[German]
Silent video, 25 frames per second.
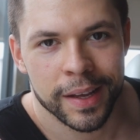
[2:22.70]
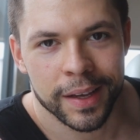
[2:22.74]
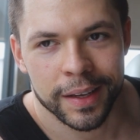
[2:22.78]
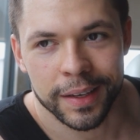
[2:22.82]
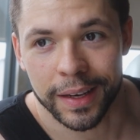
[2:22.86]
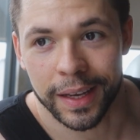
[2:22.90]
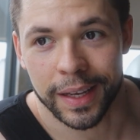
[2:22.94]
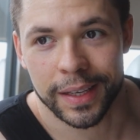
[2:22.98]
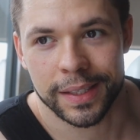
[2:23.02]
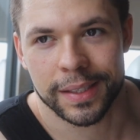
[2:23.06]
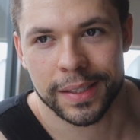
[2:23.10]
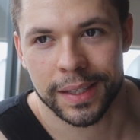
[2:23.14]

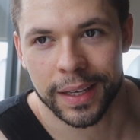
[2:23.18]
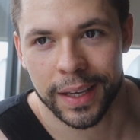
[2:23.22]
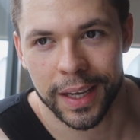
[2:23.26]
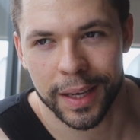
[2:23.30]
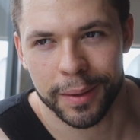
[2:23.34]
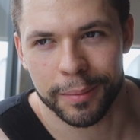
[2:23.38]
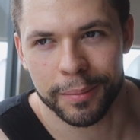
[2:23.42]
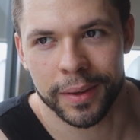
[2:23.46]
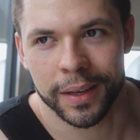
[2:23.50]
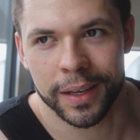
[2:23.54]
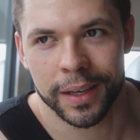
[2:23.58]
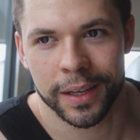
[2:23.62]
ein
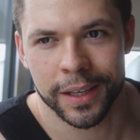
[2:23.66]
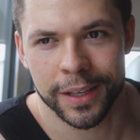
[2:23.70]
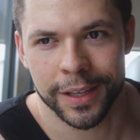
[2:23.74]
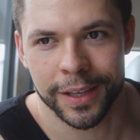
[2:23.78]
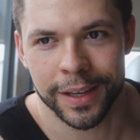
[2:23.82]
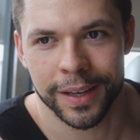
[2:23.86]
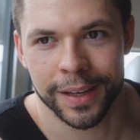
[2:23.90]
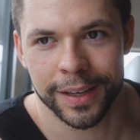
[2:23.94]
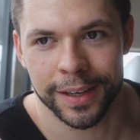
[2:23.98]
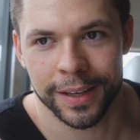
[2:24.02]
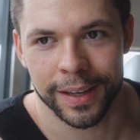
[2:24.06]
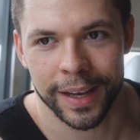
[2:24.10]
extrem,
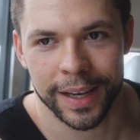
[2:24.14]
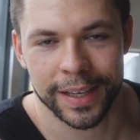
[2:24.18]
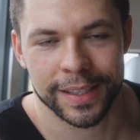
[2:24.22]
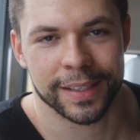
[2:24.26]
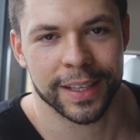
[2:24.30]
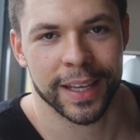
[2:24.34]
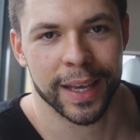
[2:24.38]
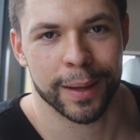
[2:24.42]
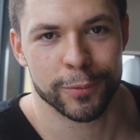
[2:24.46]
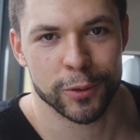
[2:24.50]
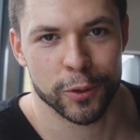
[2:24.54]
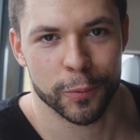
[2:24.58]

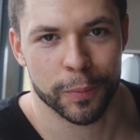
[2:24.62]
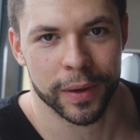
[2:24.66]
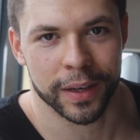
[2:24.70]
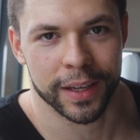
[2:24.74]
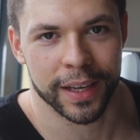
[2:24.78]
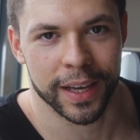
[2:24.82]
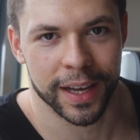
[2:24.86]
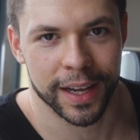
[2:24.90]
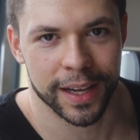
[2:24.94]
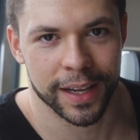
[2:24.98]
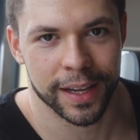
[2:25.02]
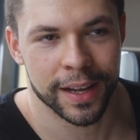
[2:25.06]
extrem super
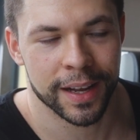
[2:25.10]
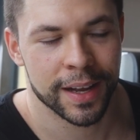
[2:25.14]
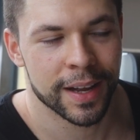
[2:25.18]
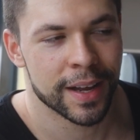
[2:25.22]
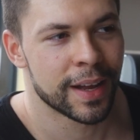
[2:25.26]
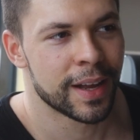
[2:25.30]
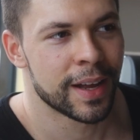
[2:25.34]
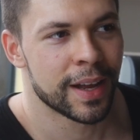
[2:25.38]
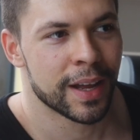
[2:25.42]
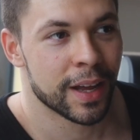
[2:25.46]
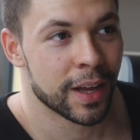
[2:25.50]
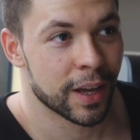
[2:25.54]
Kerl.
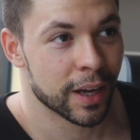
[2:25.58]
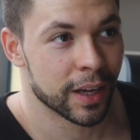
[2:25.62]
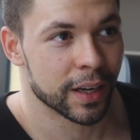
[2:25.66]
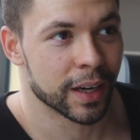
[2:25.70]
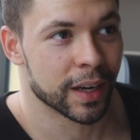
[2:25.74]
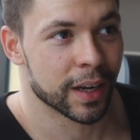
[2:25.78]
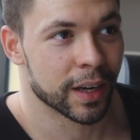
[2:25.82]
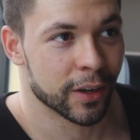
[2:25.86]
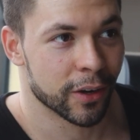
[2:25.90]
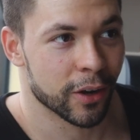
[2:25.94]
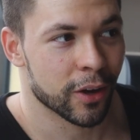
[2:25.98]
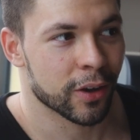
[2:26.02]

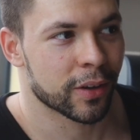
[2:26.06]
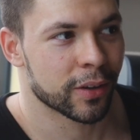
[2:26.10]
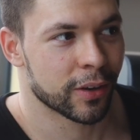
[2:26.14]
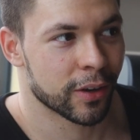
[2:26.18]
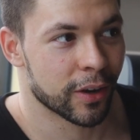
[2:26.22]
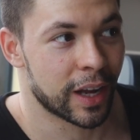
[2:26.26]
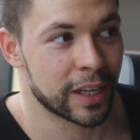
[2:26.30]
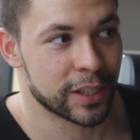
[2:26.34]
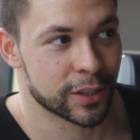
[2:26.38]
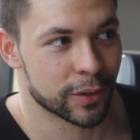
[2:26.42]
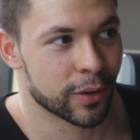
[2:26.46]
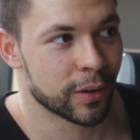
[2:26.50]
Ein noch,
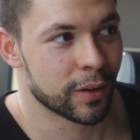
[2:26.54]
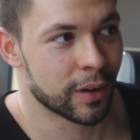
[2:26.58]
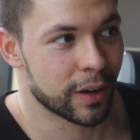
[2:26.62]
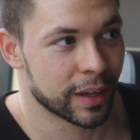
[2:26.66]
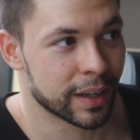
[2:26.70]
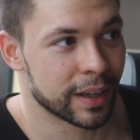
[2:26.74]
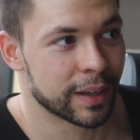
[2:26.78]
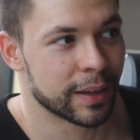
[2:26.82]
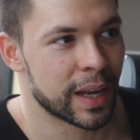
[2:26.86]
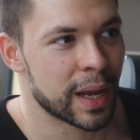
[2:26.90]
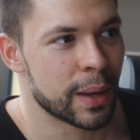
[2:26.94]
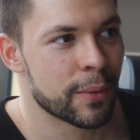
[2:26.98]
also
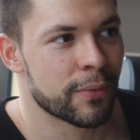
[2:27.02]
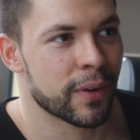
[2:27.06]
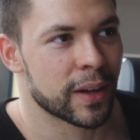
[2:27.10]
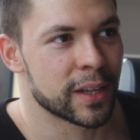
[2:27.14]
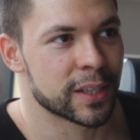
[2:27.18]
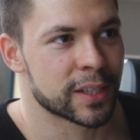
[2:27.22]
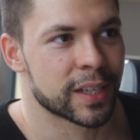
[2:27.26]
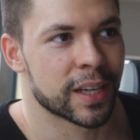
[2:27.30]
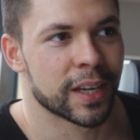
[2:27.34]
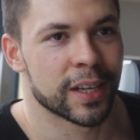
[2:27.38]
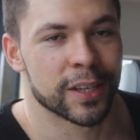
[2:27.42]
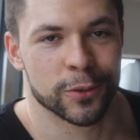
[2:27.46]

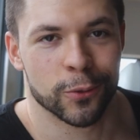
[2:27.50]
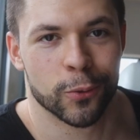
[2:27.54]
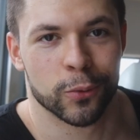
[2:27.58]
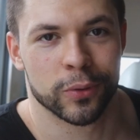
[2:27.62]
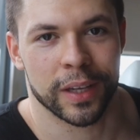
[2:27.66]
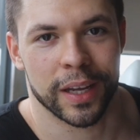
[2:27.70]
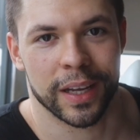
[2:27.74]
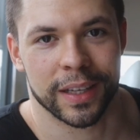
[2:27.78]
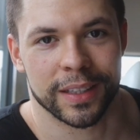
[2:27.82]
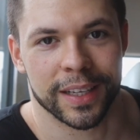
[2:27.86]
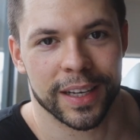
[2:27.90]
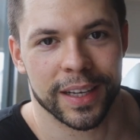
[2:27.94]
ebenfalls so
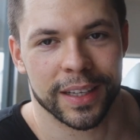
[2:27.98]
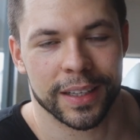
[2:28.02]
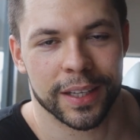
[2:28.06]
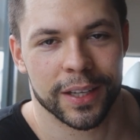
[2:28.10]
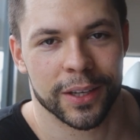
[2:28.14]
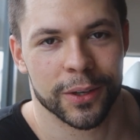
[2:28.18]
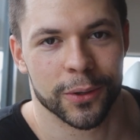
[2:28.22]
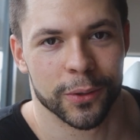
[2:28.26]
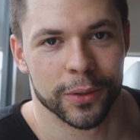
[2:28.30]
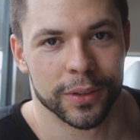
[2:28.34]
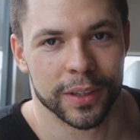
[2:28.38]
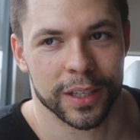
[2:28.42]
guter Athlet
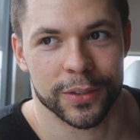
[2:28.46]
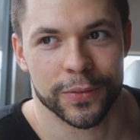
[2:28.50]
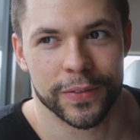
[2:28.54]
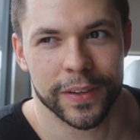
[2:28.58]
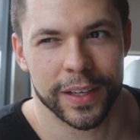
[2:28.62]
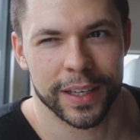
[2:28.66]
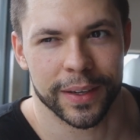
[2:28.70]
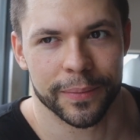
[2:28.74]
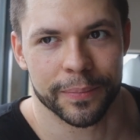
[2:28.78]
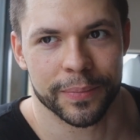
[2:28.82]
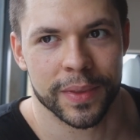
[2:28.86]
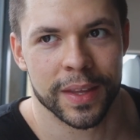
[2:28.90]
und
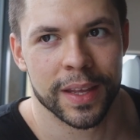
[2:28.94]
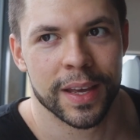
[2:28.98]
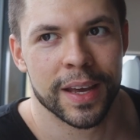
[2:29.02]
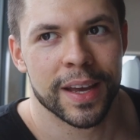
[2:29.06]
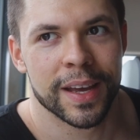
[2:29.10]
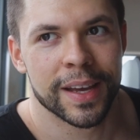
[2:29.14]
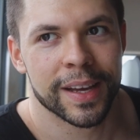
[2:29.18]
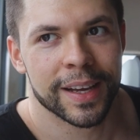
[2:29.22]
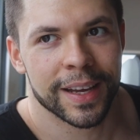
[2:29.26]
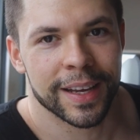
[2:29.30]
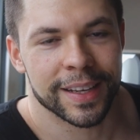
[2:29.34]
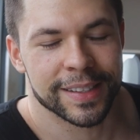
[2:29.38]
deswegen
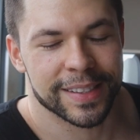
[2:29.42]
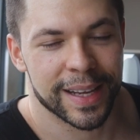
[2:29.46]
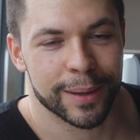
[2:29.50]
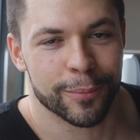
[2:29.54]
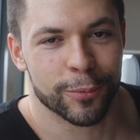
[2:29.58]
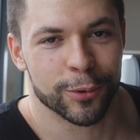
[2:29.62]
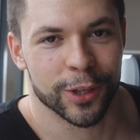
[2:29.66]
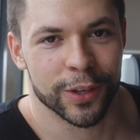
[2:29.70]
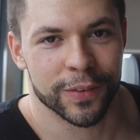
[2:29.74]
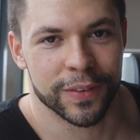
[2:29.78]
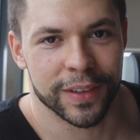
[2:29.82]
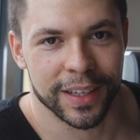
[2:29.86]
sehr
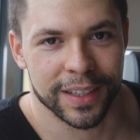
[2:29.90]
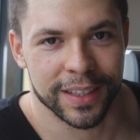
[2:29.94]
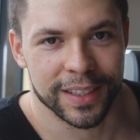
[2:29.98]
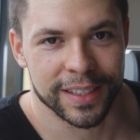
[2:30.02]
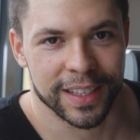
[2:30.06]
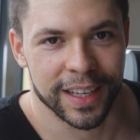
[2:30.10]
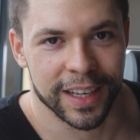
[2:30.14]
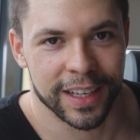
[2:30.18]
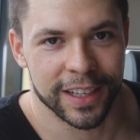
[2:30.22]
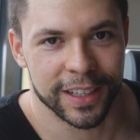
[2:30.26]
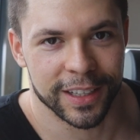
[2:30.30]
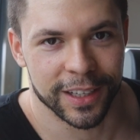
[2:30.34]
motivierendes
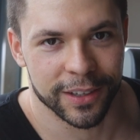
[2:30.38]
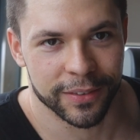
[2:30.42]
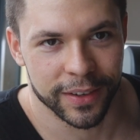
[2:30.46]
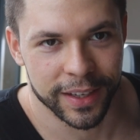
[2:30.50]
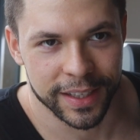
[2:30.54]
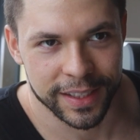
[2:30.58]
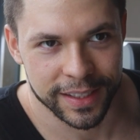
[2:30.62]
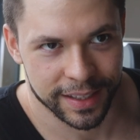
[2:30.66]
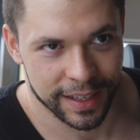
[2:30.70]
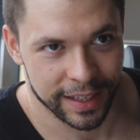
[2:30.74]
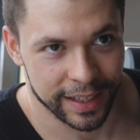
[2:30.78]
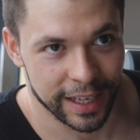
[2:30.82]
Training
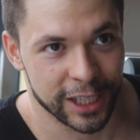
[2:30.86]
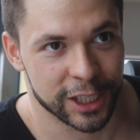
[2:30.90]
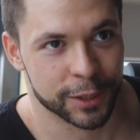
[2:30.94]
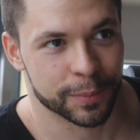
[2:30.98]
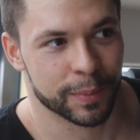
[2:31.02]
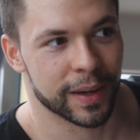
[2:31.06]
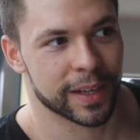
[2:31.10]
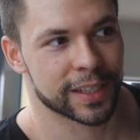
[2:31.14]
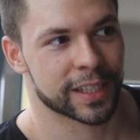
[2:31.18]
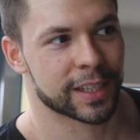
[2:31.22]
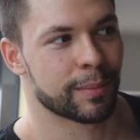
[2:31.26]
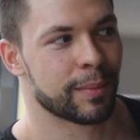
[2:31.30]
gewesen. Hat echt
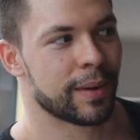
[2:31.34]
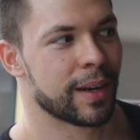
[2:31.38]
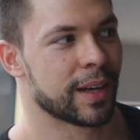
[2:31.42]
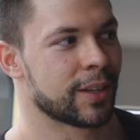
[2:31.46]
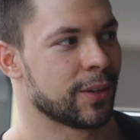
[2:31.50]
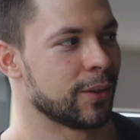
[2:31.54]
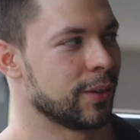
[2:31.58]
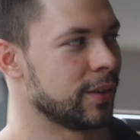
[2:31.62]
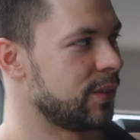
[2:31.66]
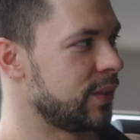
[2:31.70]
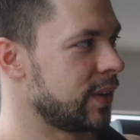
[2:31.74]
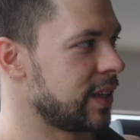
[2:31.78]
Spaß
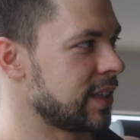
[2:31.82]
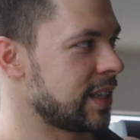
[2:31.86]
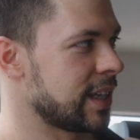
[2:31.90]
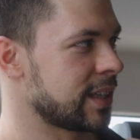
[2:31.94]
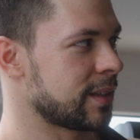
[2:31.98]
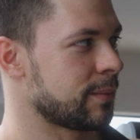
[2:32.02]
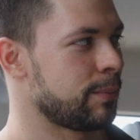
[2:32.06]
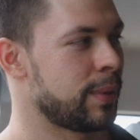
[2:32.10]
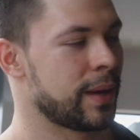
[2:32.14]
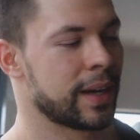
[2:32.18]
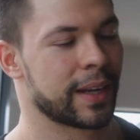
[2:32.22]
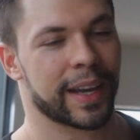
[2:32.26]
gemacht und wie gesagt
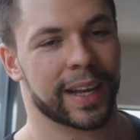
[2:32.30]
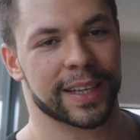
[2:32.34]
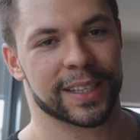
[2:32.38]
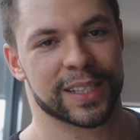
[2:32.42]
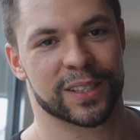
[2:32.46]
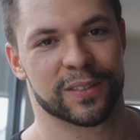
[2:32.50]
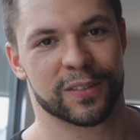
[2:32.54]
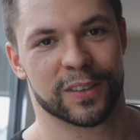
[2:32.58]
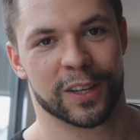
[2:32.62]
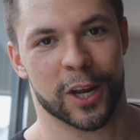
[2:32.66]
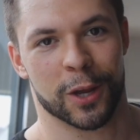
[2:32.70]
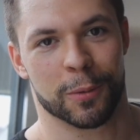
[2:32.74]
ein paar
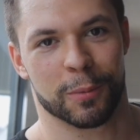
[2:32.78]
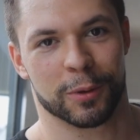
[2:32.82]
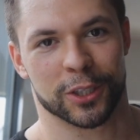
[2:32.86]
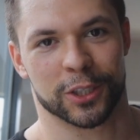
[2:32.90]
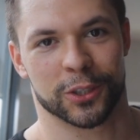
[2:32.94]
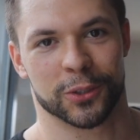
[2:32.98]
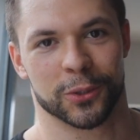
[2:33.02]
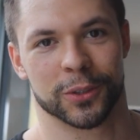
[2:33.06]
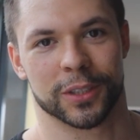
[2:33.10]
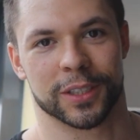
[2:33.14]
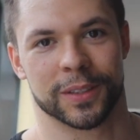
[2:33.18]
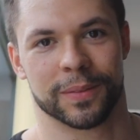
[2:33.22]
Grenzen wieder
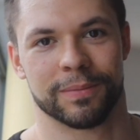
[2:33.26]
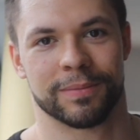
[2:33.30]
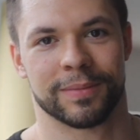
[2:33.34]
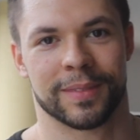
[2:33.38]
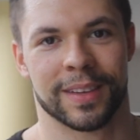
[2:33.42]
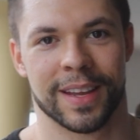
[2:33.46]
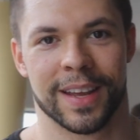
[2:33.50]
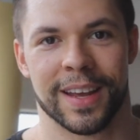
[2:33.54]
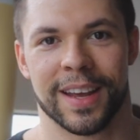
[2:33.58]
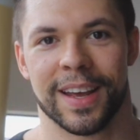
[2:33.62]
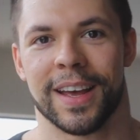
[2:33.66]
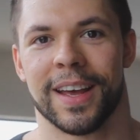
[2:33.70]
überstoßen.
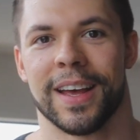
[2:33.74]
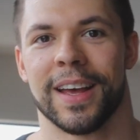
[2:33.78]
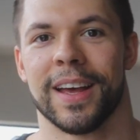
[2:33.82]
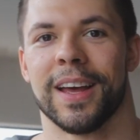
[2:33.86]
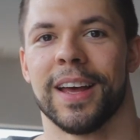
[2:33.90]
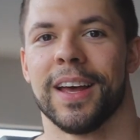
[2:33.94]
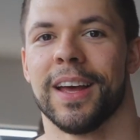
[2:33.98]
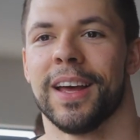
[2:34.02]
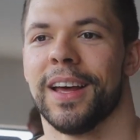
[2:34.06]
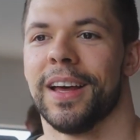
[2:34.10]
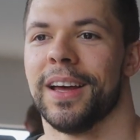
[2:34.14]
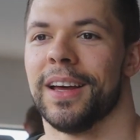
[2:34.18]

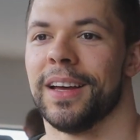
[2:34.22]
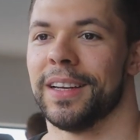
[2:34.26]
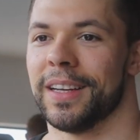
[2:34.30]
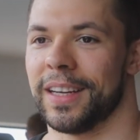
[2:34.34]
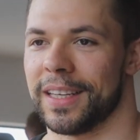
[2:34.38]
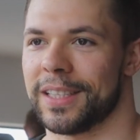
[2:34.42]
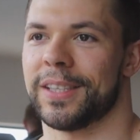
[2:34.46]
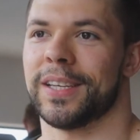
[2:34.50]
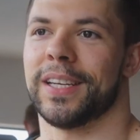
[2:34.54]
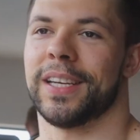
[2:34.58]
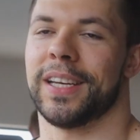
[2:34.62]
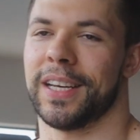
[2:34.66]

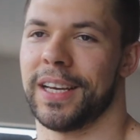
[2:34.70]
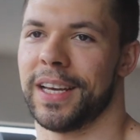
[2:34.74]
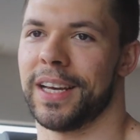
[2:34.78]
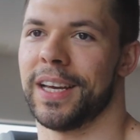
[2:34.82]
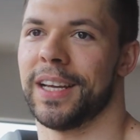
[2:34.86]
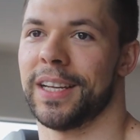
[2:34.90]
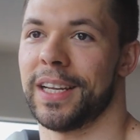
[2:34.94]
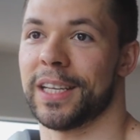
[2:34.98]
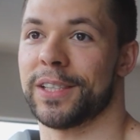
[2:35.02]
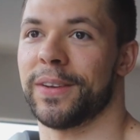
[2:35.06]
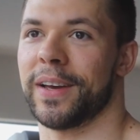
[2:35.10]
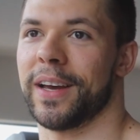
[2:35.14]
Das,
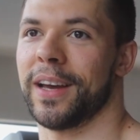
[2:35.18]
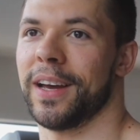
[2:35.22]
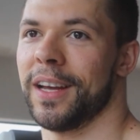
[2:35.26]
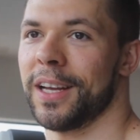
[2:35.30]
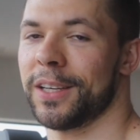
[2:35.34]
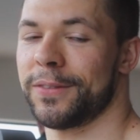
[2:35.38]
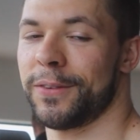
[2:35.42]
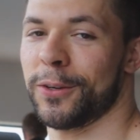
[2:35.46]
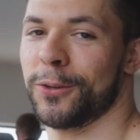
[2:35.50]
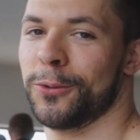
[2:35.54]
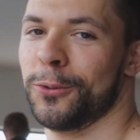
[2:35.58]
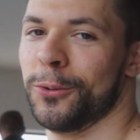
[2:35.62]
das, war,
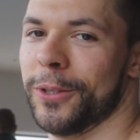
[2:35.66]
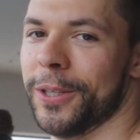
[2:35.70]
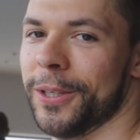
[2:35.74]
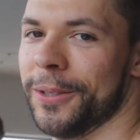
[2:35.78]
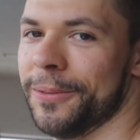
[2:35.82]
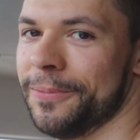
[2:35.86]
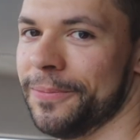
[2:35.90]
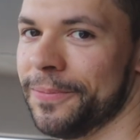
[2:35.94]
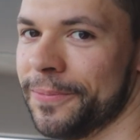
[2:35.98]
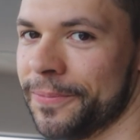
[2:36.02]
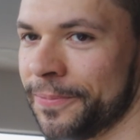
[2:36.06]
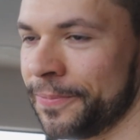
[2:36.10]
das war gut.
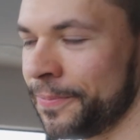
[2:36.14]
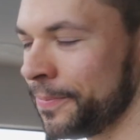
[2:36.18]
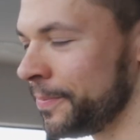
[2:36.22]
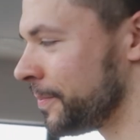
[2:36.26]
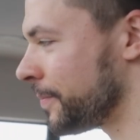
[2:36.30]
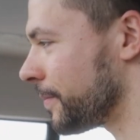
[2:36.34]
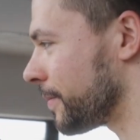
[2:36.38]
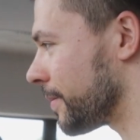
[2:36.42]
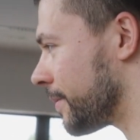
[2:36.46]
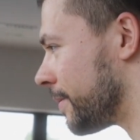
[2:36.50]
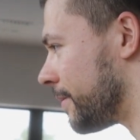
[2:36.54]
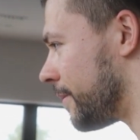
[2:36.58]
First
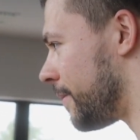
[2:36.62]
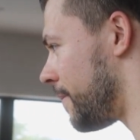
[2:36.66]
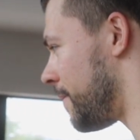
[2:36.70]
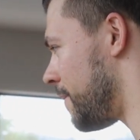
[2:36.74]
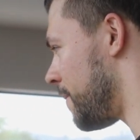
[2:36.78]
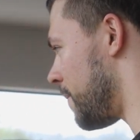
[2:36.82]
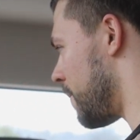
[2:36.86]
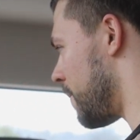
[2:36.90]
things first nach